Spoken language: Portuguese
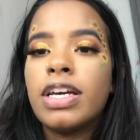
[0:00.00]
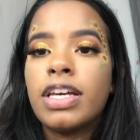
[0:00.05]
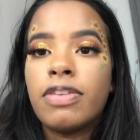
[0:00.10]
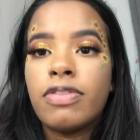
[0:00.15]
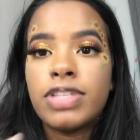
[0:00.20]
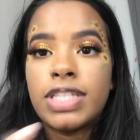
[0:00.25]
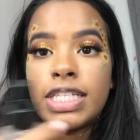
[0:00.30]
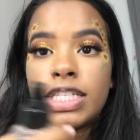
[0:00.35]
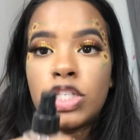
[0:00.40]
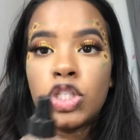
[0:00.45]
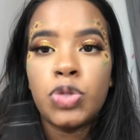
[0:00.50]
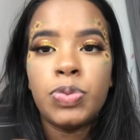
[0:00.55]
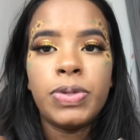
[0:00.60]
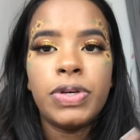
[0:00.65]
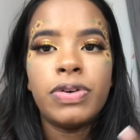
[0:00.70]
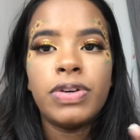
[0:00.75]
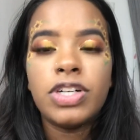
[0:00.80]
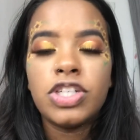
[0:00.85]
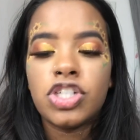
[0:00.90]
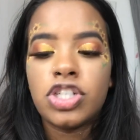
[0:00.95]
que vocês
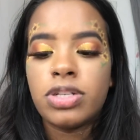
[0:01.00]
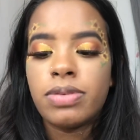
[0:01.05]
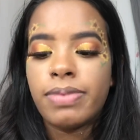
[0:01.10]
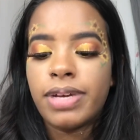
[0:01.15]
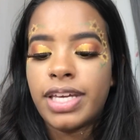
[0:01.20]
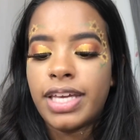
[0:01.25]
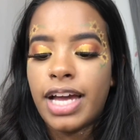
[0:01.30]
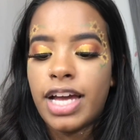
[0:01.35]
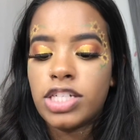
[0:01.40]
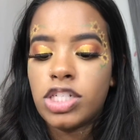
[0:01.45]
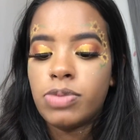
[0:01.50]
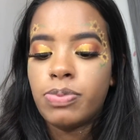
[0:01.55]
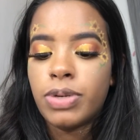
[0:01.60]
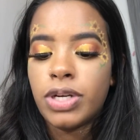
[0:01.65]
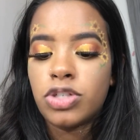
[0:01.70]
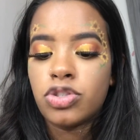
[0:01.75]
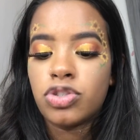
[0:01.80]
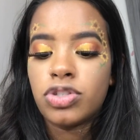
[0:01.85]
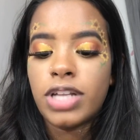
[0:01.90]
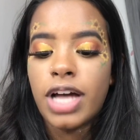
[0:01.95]
espirram antes de maquiagem
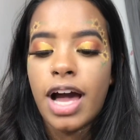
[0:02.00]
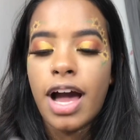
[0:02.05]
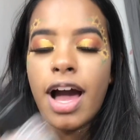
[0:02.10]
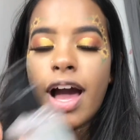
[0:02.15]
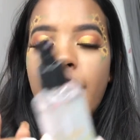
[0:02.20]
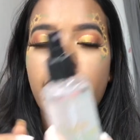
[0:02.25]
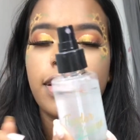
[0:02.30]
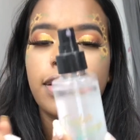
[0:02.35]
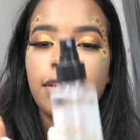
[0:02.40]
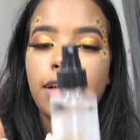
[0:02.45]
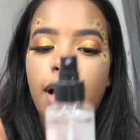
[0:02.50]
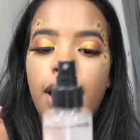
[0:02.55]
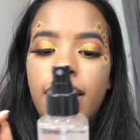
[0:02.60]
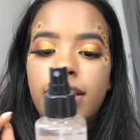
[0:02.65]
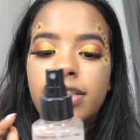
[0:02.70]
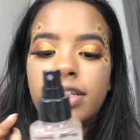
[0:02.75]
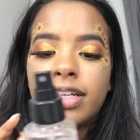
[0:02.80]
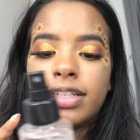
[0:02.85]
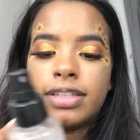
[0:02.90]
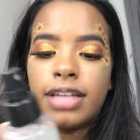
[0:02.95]
pra ajudar a,
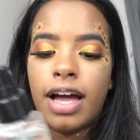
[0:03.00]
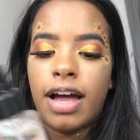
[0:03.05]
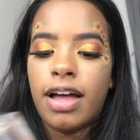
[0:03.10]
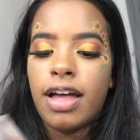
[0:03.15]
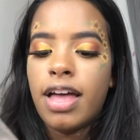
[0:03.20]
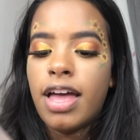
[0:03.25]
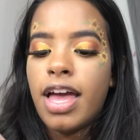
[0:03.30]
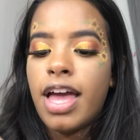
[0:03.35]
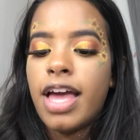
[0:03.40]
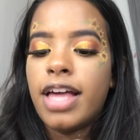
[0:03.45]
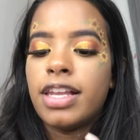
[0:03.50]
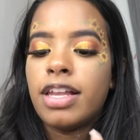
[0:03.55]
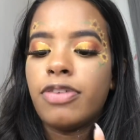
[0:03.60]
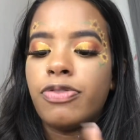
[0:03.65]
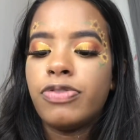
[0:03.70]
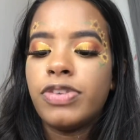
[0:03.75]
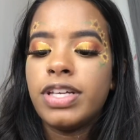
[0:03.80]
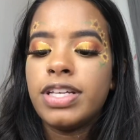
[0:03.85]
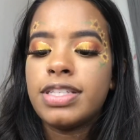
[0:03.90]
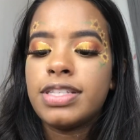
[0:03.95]
a hidratar. Ela
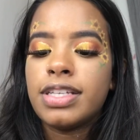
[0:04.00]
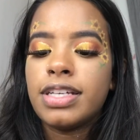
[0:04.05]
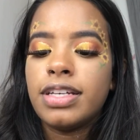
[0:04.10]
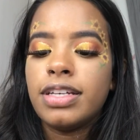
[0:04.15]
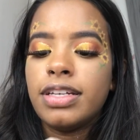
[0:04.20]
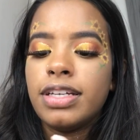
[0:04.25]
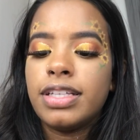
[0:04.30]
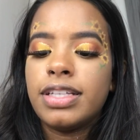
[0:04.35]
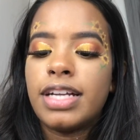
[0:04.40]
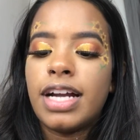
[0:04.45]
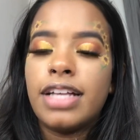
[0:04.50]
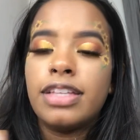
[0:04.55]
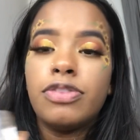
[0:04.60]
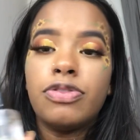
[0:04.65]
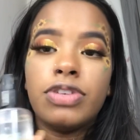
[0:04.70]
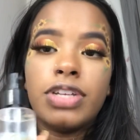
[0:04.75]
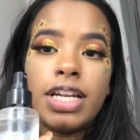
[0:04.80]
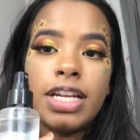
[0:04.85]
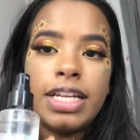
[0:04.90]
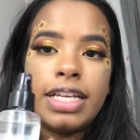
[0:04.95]
fixa, hidrata
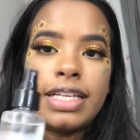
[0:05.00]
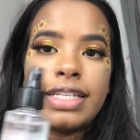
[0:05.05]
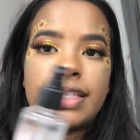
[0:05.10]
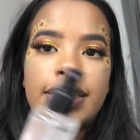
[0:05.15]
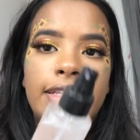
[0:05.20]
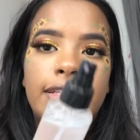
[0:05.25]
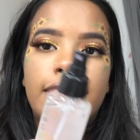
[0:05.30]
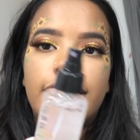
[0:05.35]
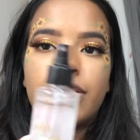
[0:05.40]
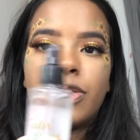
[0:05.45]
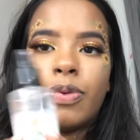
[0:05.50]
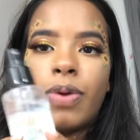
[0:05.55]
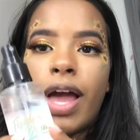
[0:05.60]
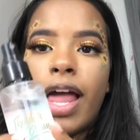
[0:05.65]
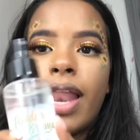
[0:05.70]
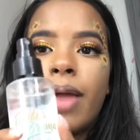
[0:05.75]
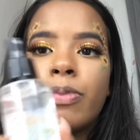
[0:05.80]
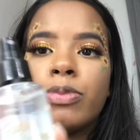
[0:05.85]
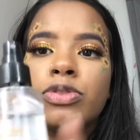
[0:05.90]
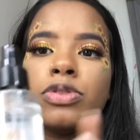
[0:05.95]
e finaliza, entendeu?
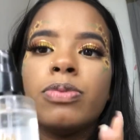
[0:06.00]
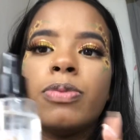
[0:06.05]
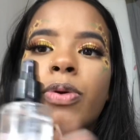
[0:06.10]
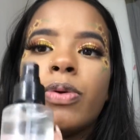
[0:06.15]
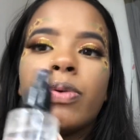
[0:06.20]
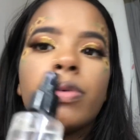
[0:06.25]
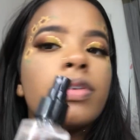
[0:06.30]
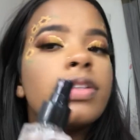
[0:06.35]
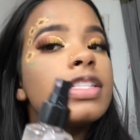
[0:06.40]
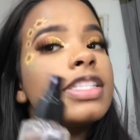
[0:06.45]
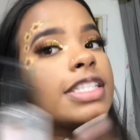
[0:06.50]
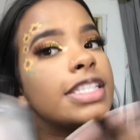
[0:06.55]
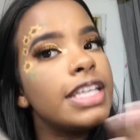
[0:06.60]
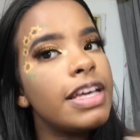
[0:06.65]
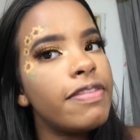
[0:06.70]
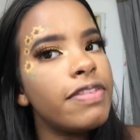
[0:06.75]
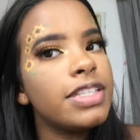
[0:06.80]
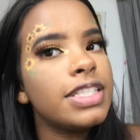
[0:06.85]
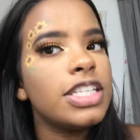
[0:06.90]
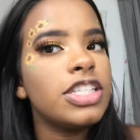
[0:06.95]
Ela é muito boa,
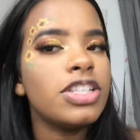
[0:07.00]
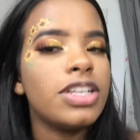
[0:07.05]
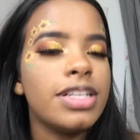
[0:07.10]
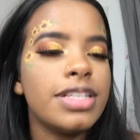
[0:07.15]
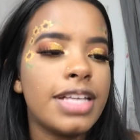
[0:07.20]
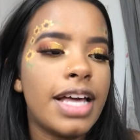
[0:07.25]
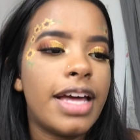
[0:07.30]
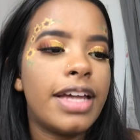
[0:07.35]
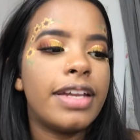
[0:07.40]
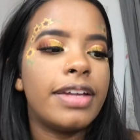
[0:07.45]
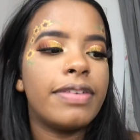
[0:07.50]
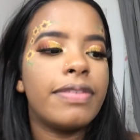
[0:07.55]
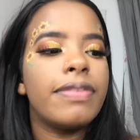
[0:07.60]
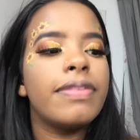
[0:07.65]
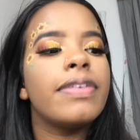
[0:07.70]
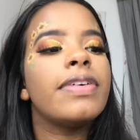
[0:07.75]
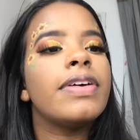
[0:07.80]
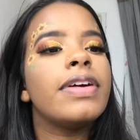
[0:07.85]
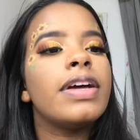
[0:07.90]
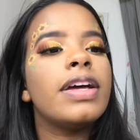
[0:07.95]
se vocês quiserem.
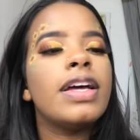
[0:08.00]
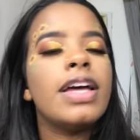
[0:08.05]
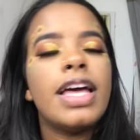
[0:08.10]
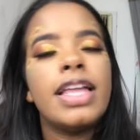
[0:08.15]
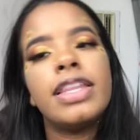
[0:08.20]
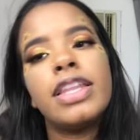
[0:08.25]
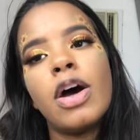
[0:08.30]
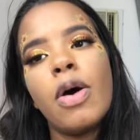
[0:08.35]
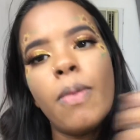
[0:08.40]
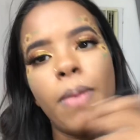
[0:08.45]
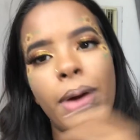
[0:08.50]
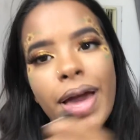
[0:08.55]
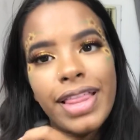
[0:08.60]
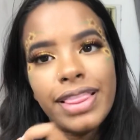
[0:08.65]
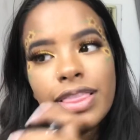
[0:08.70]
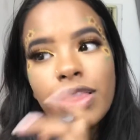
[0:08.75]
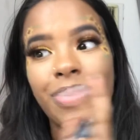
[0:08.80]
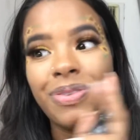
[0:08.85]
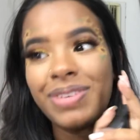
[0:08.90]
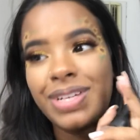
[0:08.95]
Não é
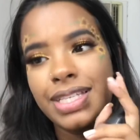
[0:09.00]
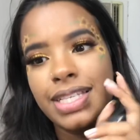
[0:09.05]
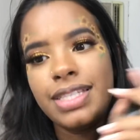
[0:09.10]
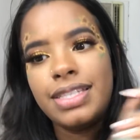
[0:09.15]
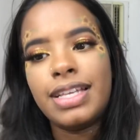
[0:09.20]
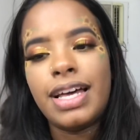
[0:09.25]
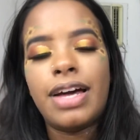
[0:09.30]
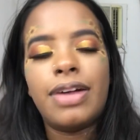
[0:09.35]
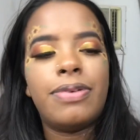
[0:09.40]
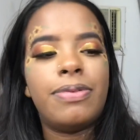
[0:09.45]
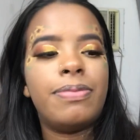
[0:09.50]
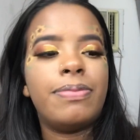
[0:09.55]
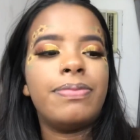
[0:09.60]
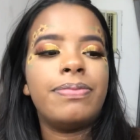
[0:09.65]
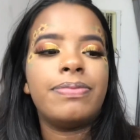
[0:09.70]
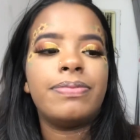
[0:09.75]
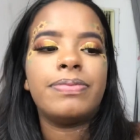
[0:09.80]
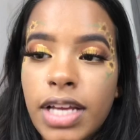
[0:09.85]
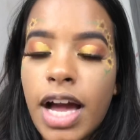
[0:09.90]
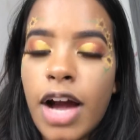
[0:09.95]
tão necessário.
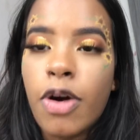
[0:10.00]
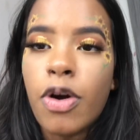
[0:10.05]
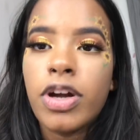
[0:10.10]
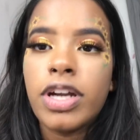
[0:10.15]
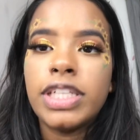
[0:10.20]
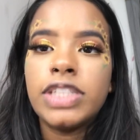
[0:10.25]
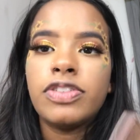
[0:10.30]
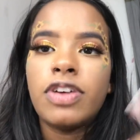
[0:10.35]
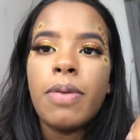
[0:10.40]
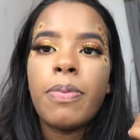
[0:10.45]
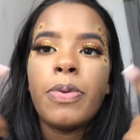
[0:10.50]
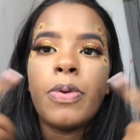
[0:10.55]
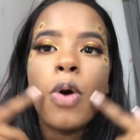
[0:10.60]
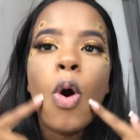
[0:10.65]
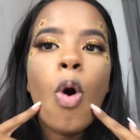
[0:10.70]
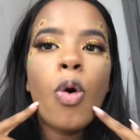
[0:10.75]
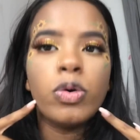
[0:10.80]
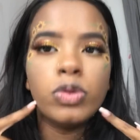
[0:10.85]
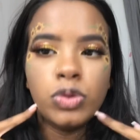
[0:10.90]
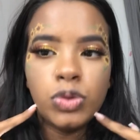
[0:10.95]
Agora a gente vai pro
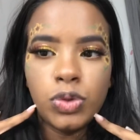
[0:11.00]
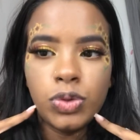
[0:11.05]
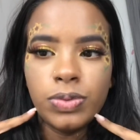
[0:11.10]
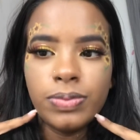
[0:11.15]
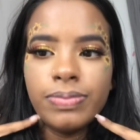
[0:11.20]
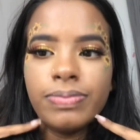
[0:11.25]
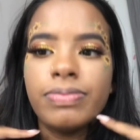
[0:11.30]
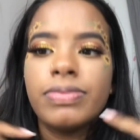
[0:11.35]
rosto.